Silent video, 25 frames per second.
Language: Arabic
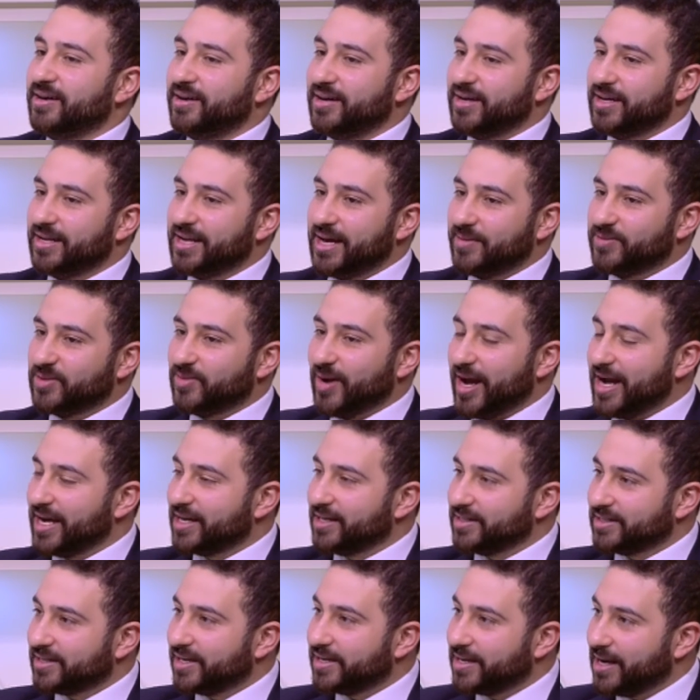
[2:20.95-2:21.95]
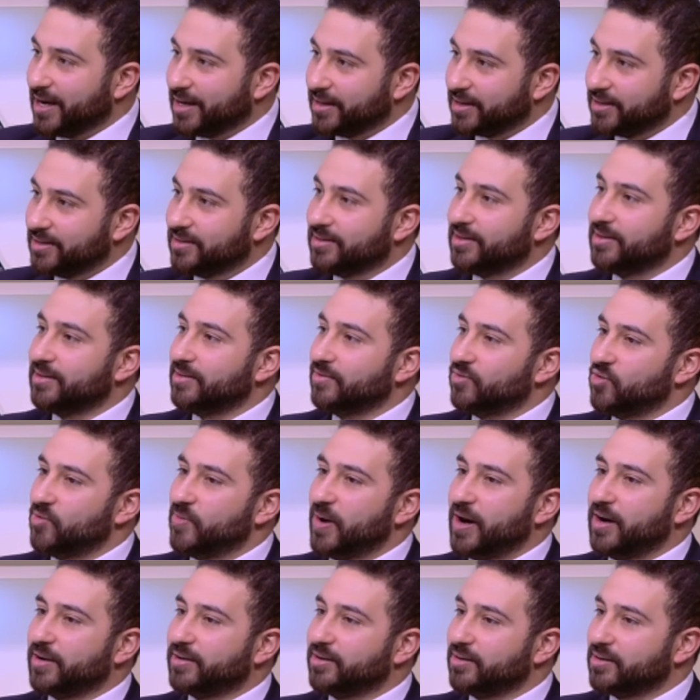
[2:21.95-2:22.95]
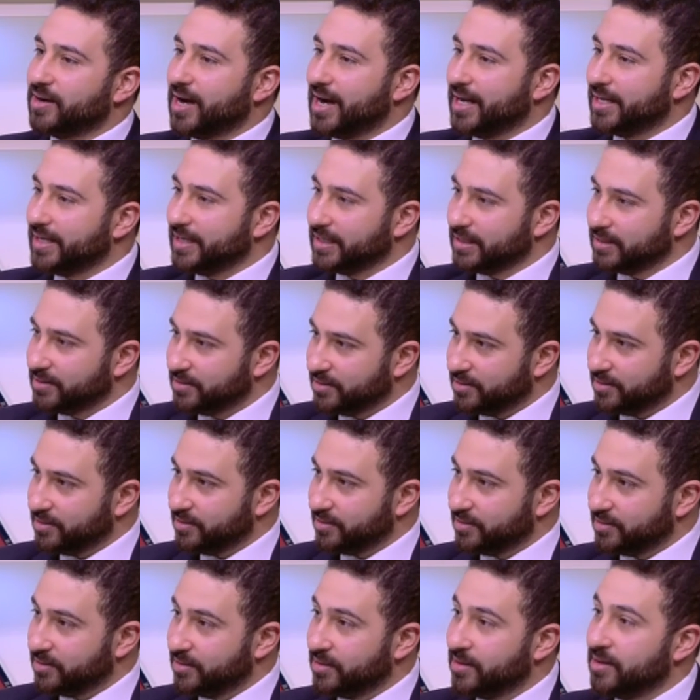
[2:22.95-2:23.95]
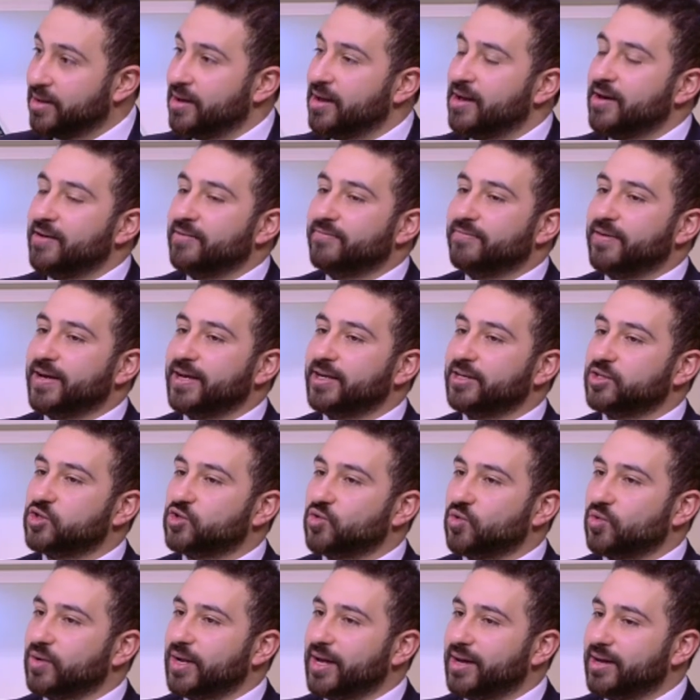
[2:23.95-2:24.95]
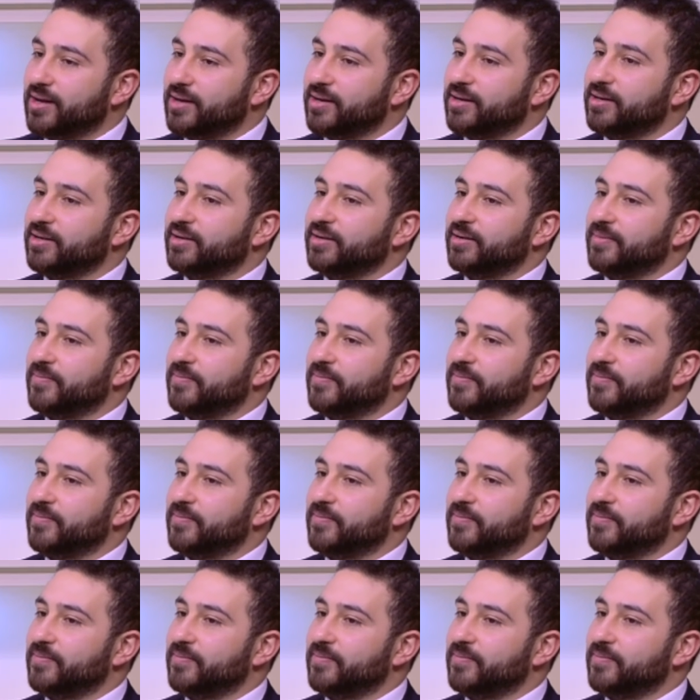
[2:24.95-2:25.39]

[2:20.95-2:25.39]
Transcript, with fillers: انها بتبقى حاجه سريعه جدا وبحراره عاليه جدا فهي شغلها